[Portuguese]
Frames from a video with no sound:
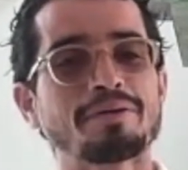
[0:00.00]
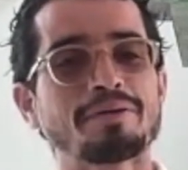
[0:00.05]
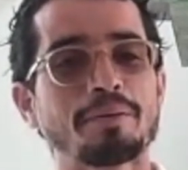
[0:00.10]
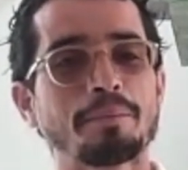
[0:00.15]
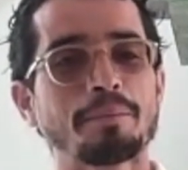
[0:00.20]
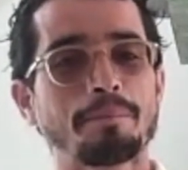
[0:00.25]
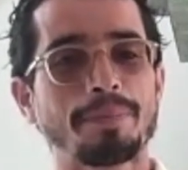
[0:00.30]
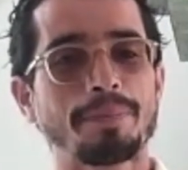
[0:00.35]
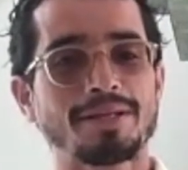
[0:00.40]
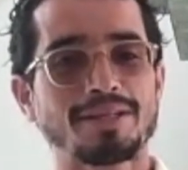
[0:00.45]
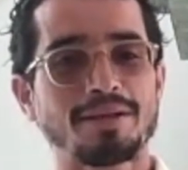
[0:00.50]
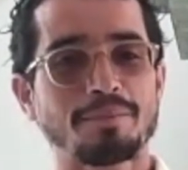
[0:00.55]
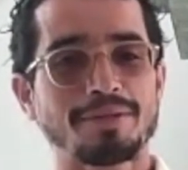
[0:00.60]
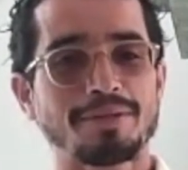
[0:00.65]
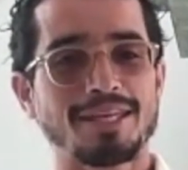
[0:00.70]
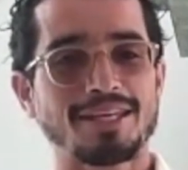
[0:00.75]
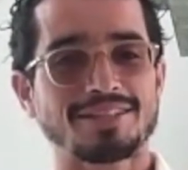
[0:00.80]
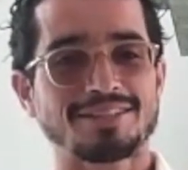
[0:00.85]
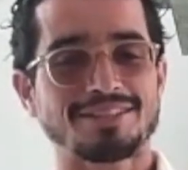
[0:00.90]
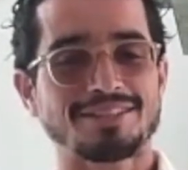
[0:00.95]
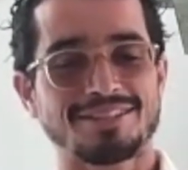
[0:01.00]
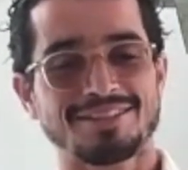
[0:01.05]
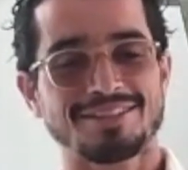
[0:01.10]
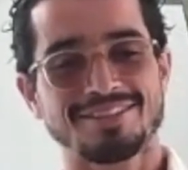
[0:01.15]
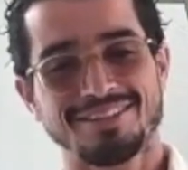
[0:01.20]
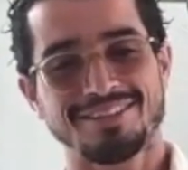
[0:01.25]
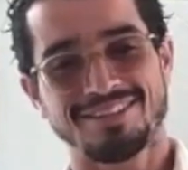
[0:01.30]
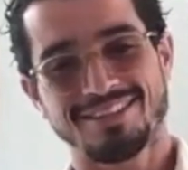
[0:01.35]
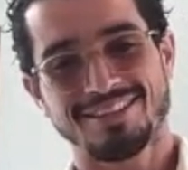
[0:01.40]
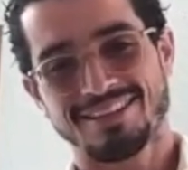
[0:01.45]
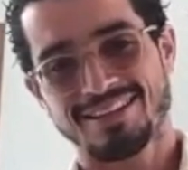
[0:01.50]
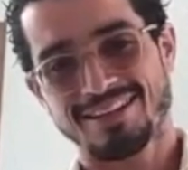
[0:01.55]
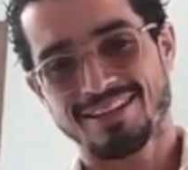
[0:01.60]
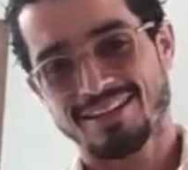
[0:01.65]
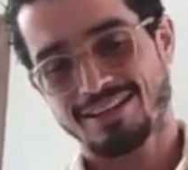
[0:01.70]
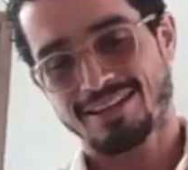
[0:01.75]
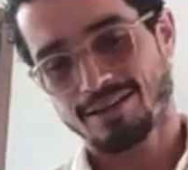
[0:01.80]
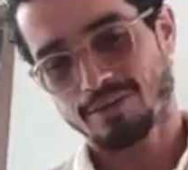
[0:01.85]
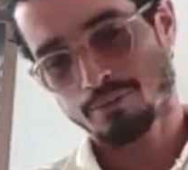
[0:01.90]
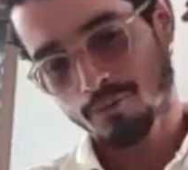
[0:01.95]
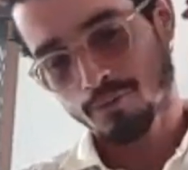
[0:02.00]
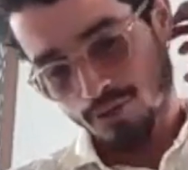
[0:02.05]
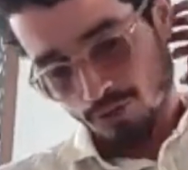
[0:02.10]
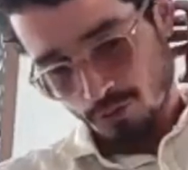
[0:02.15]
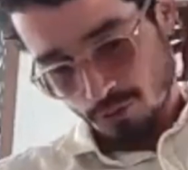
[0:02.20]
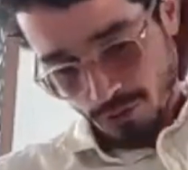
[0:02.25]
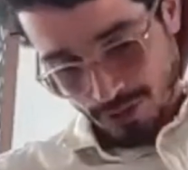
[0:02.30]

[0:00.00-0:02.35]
para um pita tecido, muito